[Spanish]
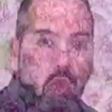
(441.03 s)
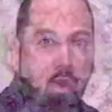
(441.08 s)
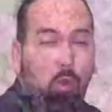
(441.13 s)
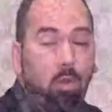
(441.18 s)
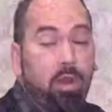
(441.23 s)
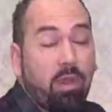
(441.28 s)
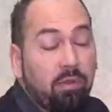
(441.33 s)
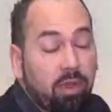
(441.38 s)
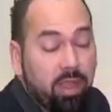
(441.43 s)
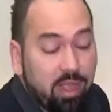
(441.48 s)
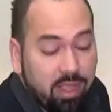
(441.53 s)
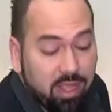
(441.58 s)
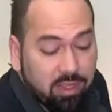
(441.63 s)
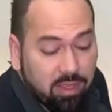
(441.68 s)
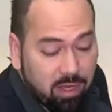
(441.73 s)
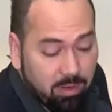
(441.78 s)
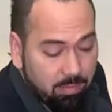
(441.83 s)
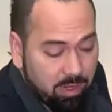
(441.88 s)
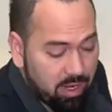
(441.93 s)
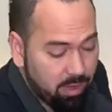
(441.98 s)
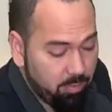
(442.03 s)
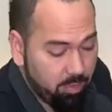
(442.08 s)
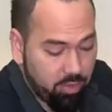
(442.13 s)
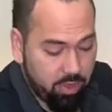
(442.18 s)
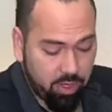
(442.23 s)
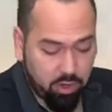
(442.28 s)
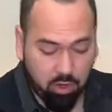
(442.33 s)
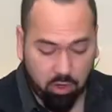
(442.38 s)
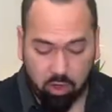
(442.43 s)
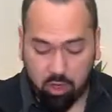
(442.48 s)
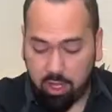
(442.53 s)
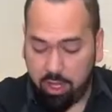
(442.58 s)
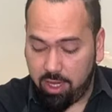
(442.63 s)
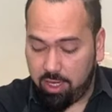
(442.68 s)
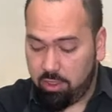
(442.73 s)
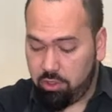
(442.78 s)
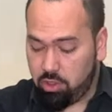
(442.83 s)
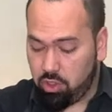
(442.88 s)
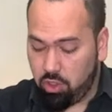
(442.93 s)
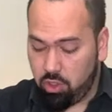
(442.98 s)
Una vez que terminamos de
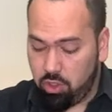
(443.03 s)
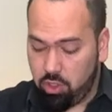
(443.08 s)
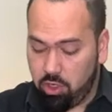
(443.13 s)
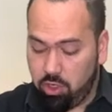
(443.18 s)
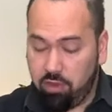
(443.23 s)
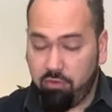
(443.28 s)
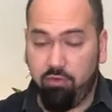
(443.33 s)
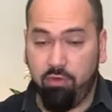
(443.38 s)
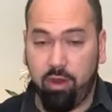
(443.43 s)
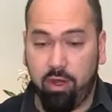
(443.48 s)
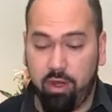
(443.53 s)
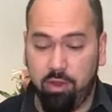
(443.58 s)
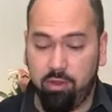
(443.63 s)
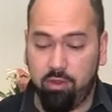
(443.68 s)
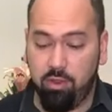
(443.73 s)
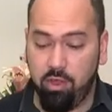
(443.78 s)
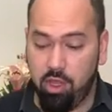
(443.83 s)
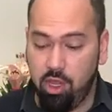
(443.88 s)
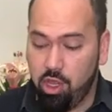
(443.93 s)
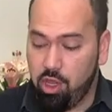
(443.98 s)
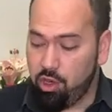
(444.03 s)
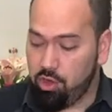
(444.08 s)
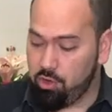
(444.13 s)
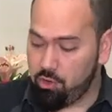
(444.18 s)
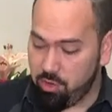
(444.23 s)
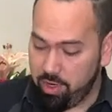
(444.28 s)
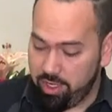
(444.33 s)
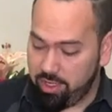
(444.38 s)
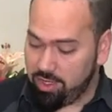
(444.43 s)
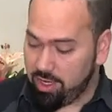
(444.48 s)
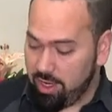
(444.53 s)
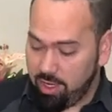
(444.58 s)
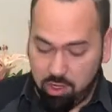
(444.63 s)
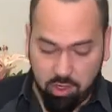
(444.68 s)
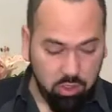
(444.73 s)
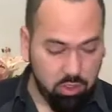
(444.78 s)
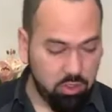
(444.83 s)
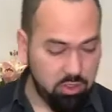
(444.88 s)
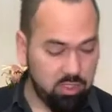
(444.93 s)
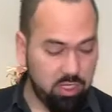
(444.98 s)
colocar todo lo que fueron nuestras
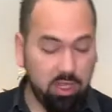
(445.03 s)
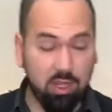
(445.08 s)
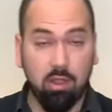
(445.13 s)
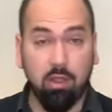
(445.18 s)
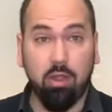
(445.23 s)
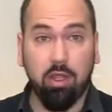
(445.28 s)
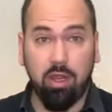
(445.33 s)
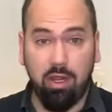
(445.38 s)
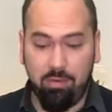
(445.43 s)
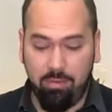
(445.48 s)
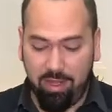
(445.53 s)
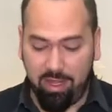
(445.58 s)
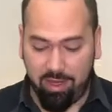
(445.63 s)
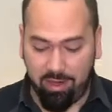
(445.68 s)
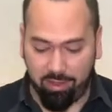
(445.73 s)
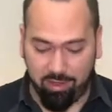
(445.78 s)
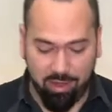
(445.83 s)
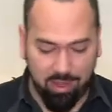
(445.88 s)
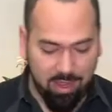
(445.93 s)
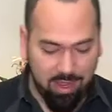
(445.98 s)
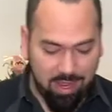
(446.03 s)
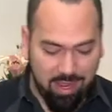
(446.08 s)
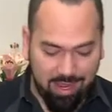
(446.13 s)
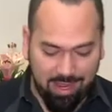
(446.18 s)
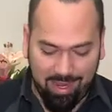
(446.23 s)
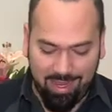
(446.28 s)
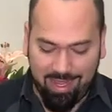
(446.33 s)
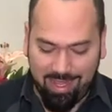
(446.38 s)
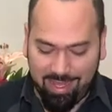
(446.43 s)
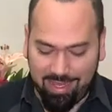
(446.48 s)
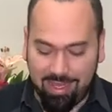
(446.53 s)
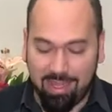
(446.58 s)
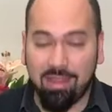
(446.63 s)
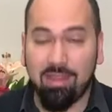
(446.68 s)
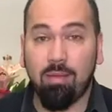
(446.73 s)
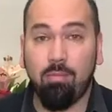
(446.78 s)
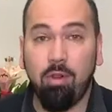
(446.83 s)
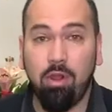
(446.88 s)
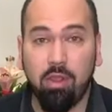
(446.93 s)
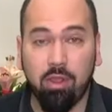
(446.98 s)
rosas con el verde y que ya
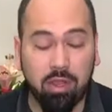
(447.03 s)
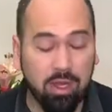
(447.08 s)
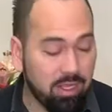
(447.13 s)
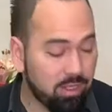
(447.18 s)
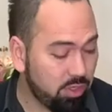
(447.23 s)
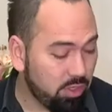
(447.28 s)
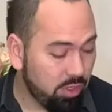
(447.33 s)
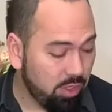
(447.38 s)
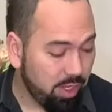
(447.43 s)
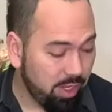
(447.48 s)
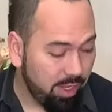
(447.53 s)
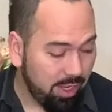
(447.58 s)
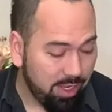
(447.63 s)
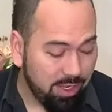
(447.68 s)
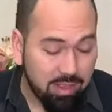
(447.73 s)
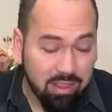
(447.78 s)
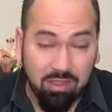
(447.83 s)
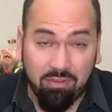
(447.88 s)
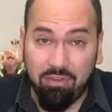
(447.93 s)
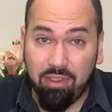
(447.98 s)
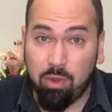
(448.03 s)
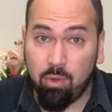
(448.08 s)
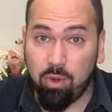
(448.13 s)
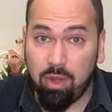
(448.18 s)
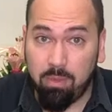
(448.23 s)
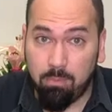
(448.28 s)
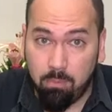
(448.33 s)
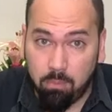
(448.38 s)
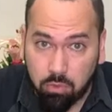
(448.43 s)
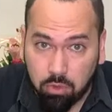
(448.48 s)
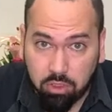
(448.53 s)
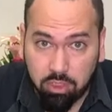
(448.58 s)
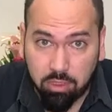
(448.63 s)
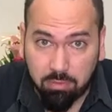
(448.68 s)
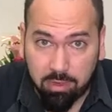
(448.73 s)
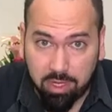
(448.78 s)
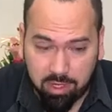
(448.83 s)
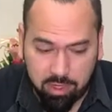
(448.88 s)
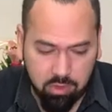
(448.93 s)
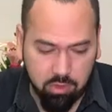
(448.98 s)
estamos logrando esta figura mucho
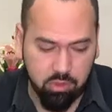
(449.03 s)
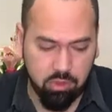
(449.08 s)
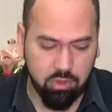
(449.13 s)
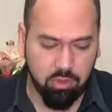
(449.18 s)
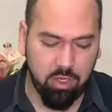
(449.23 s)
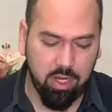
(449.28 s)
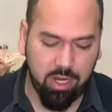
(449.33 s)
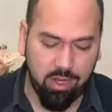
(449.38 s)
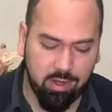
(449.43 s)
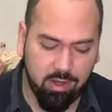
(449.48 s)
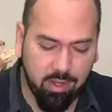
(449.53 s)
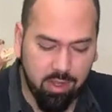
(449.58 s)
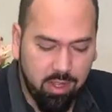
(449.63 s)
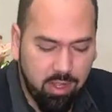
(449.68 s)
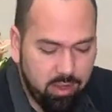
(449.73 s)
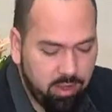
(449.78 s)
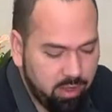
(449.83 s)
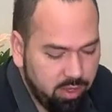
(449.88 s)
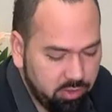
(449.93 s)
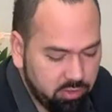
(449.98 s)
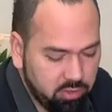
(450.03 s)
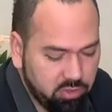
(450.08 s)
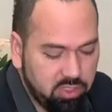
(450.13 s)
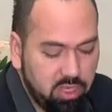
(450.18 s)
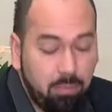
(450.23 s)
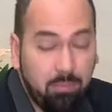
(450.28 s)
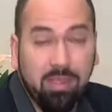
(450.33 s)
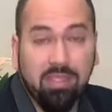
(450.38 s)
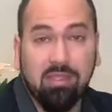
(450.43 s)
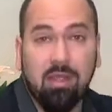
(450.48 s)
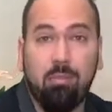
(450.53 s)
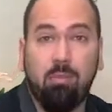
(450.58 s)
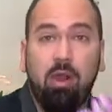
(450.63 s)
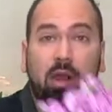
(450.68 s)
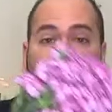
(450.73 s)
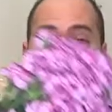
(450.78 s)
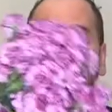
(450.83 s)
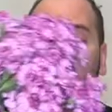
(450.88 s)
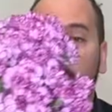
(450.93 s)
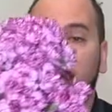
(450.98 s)
más escultural, entonces pasamos
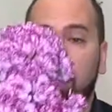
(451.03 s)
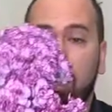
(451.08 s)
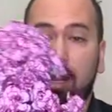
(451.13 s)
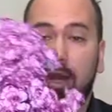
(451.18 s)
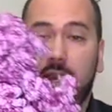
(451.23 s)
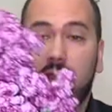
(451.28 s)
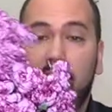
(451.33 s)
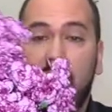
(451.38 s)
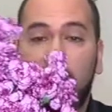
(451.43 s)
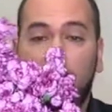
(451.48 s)
a colocar